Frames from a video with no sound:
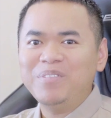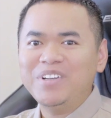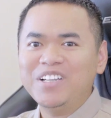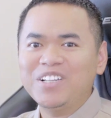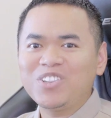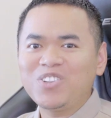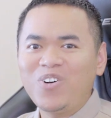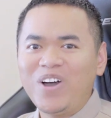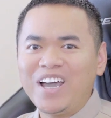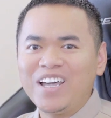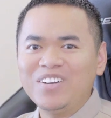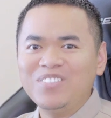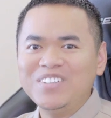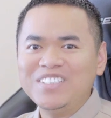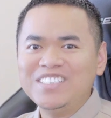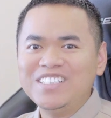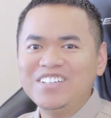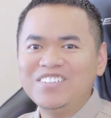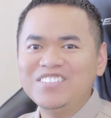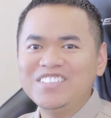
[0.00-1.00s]
Mình là Toàn,
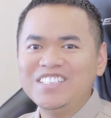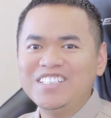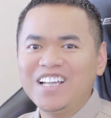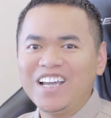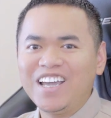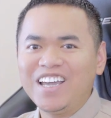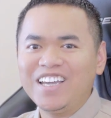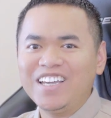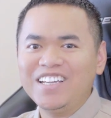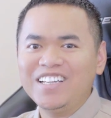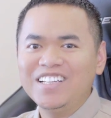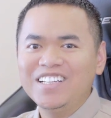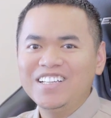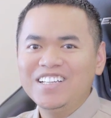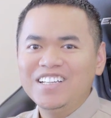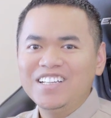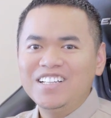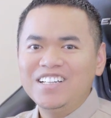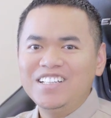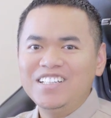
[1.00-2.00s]
mình sinh năm 92.
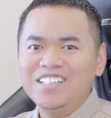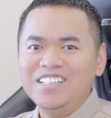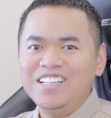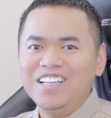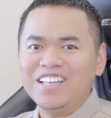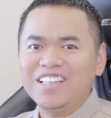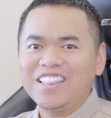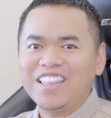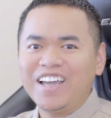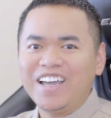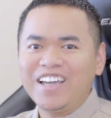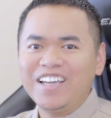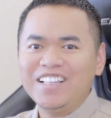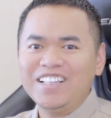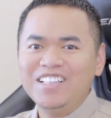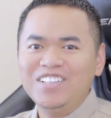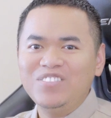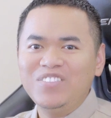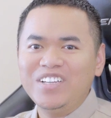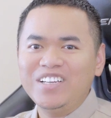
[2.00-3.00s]
Thì hiện tại
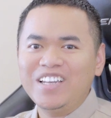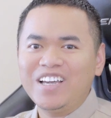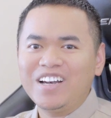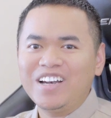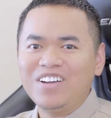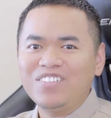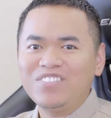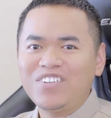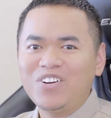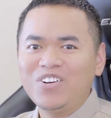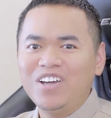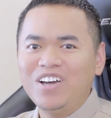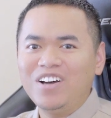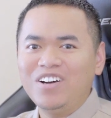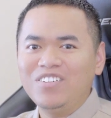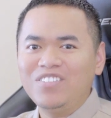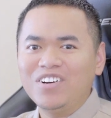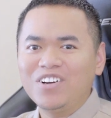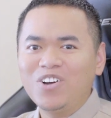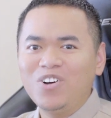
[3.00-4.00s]
thì mình đang là
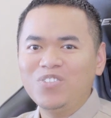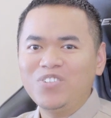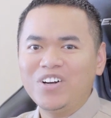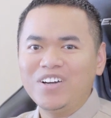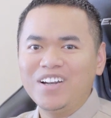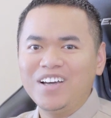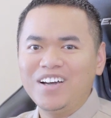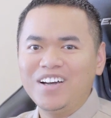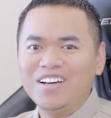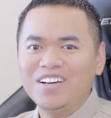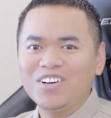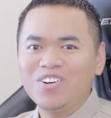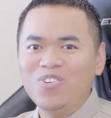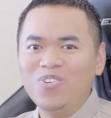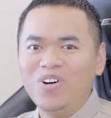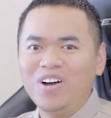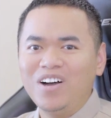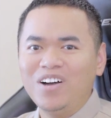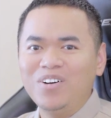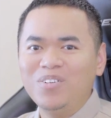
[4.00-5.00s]
founder và co-founder
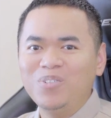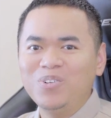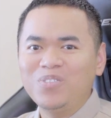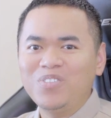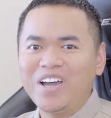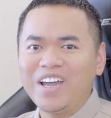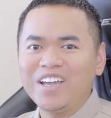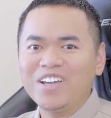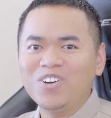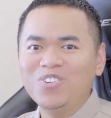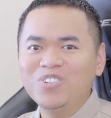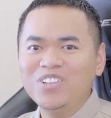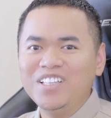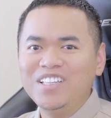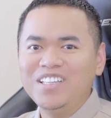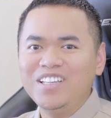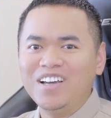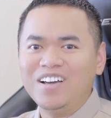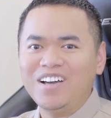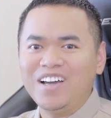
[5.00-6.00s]
của một vài công
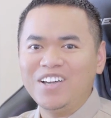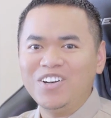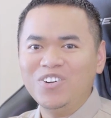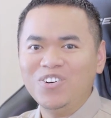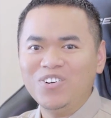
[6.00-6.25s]
ty ở Hà